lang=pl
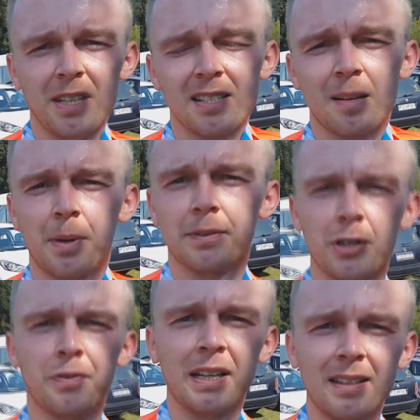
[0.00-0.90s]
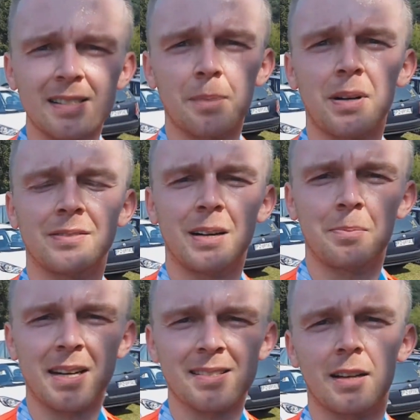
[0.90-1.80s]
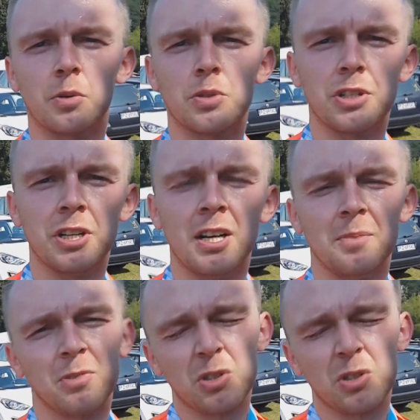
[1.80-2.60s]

Jest naprawdę świetna zabawa, masa ludzi.